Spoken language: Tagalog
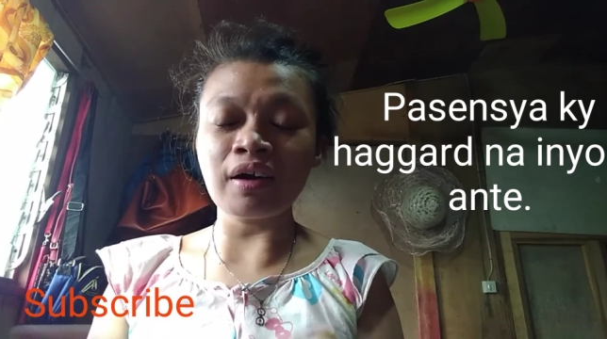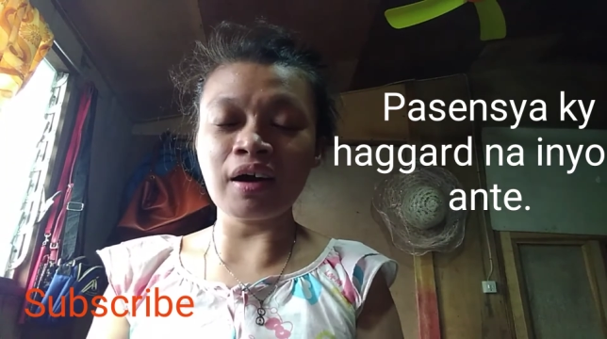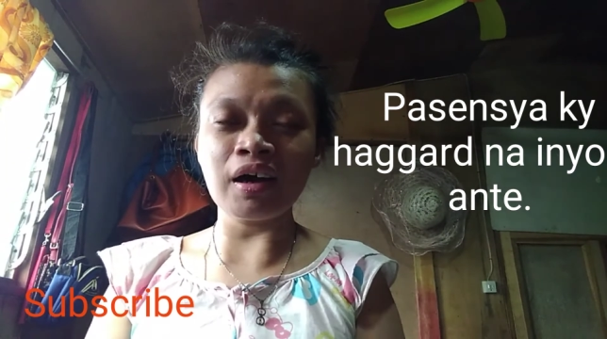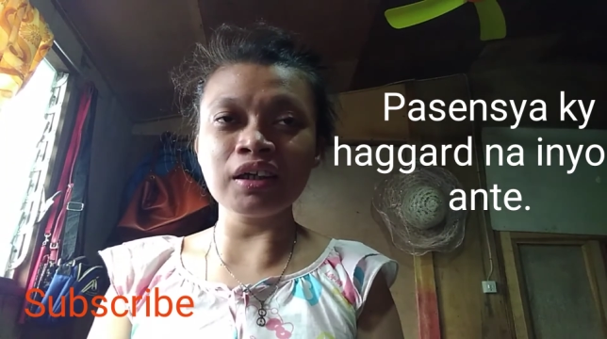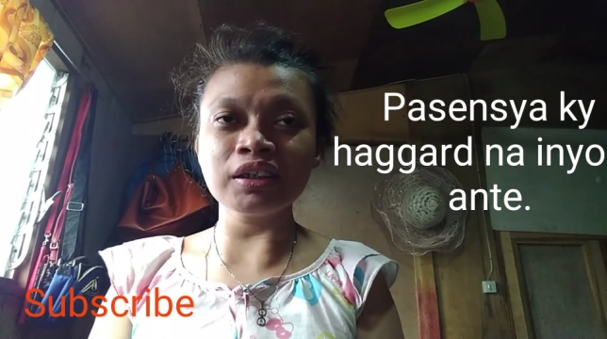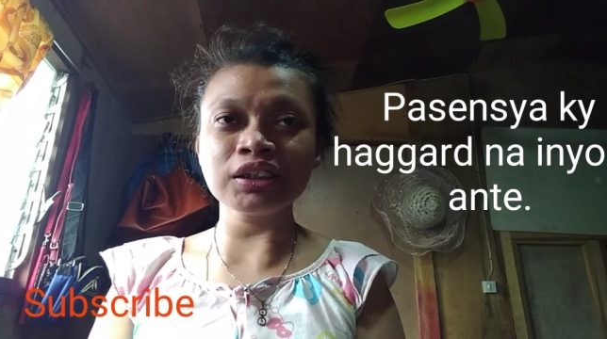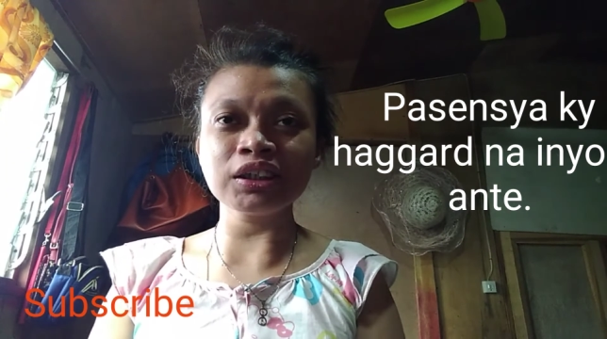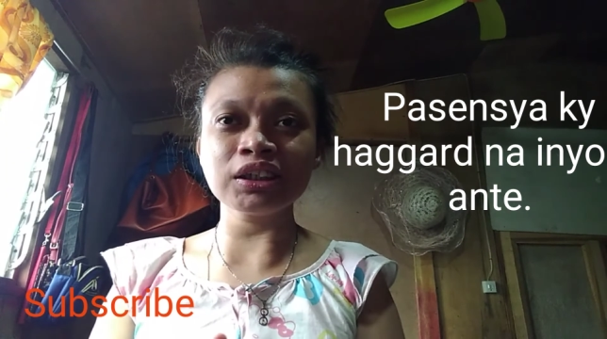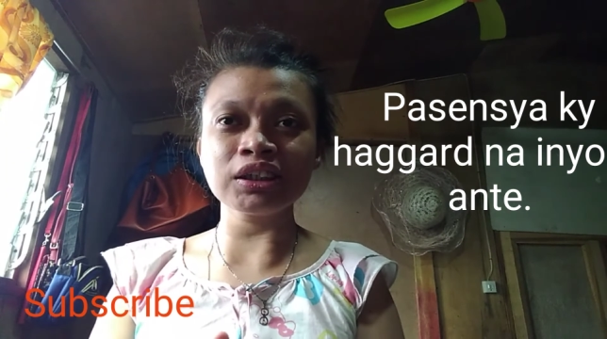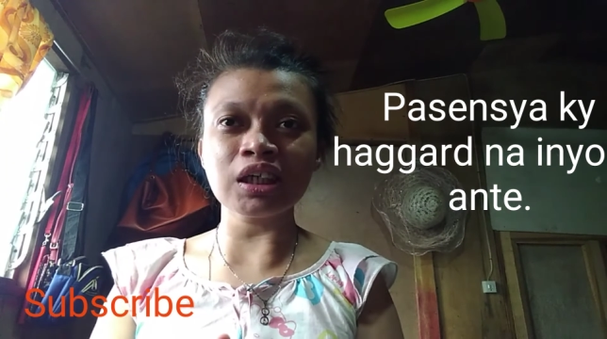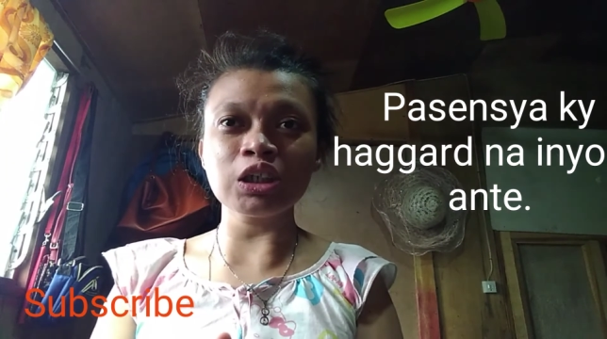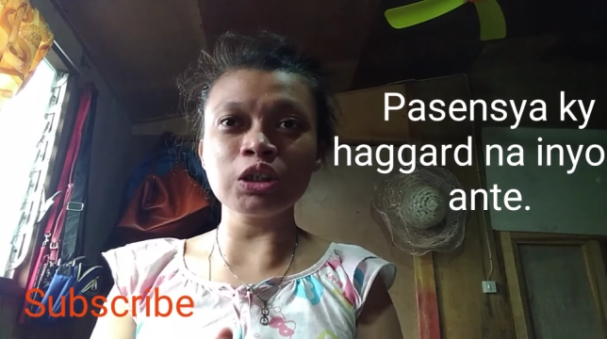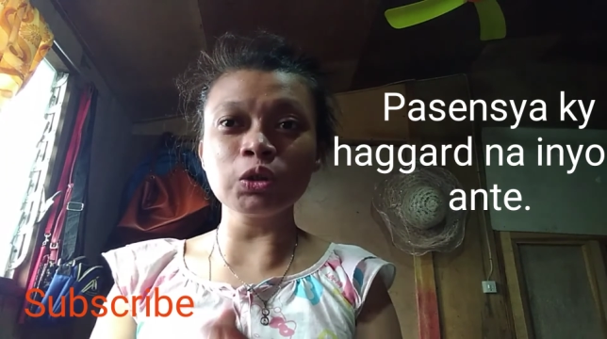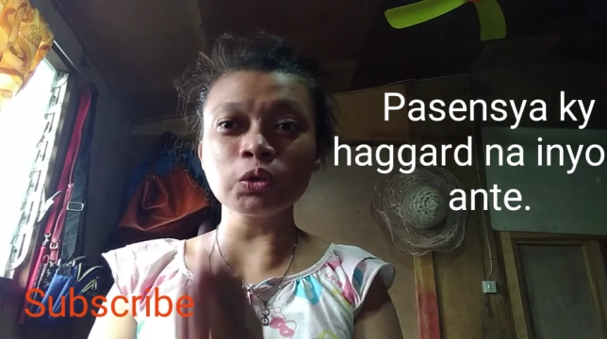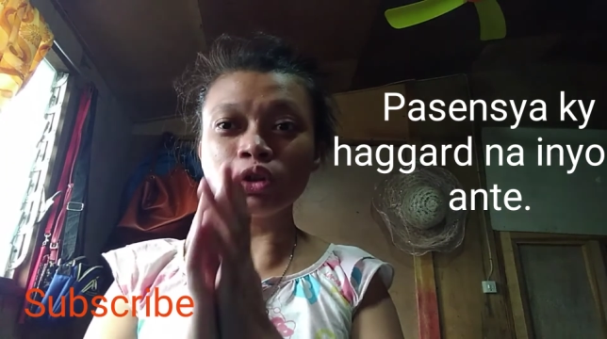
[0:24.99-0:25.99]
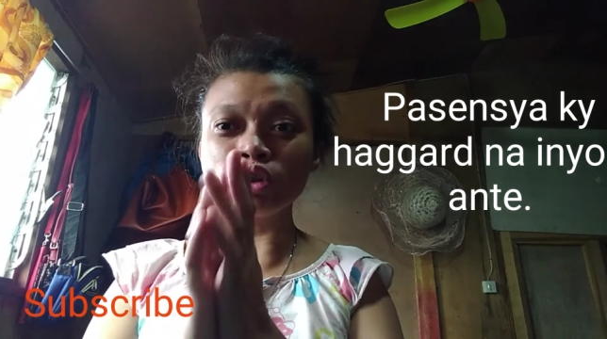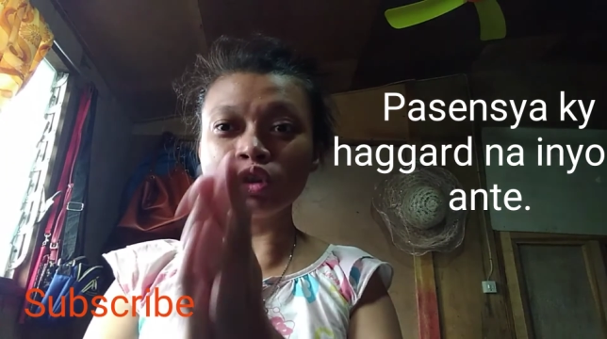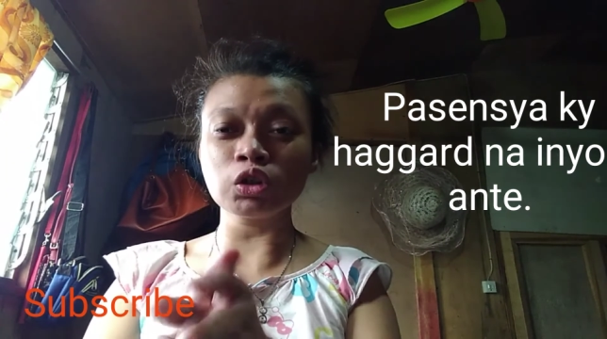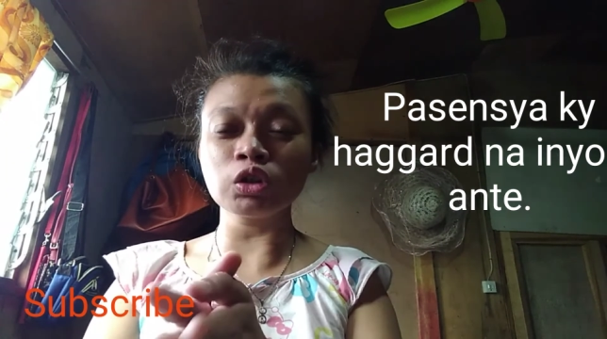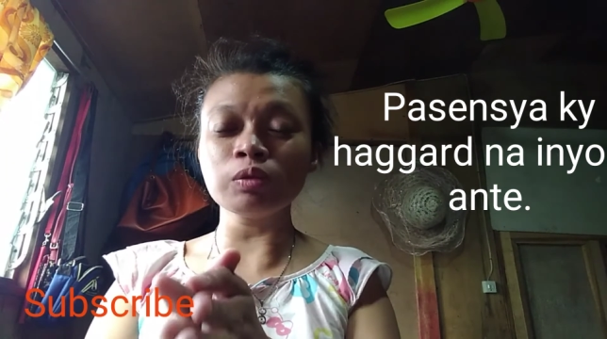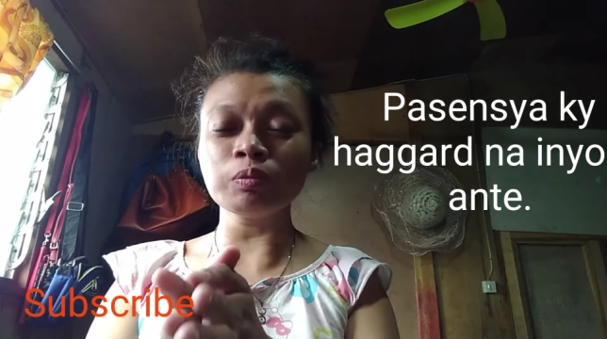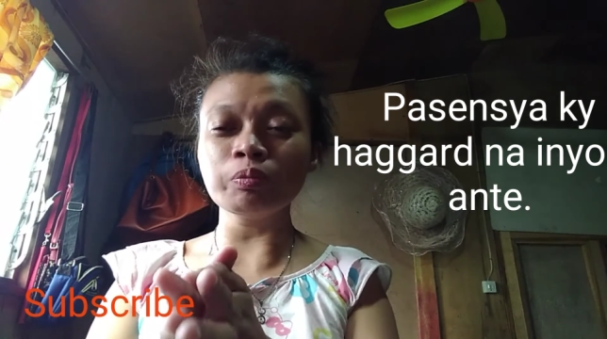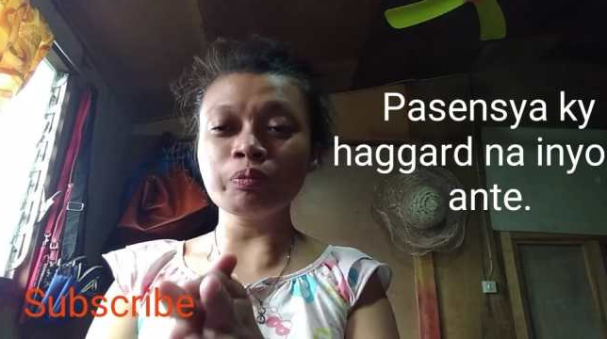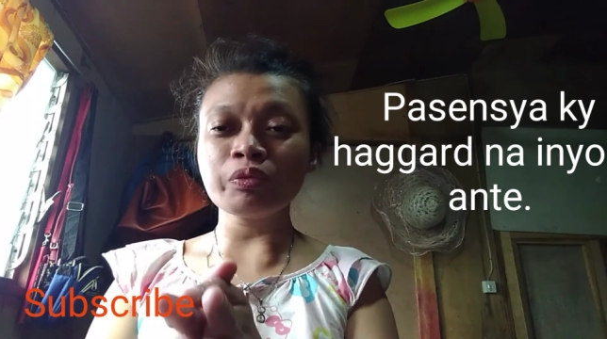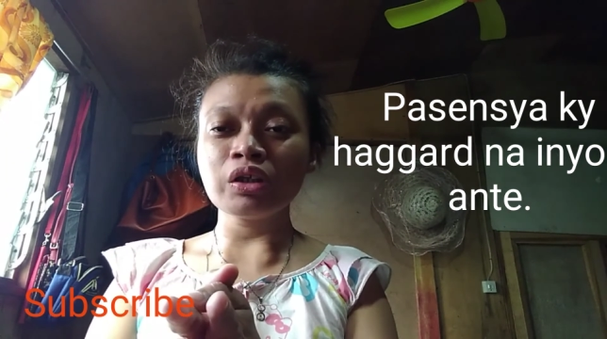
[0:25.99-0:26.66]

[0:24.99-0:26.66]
guys sa YouTube